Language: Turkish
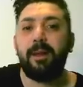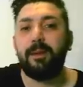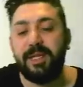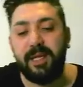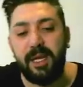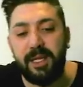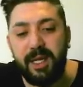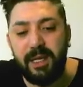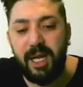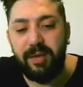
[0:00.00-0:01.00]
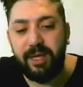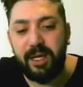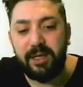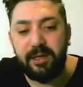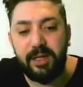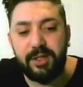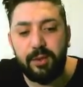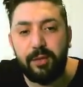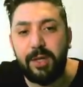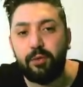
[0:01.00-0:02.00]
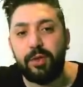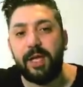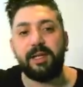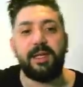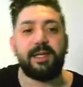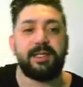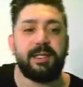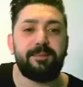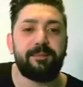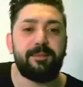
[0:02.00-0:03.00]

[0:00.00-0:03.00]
bir tehlike daha var arkadaşlar. O da dolar endeksi.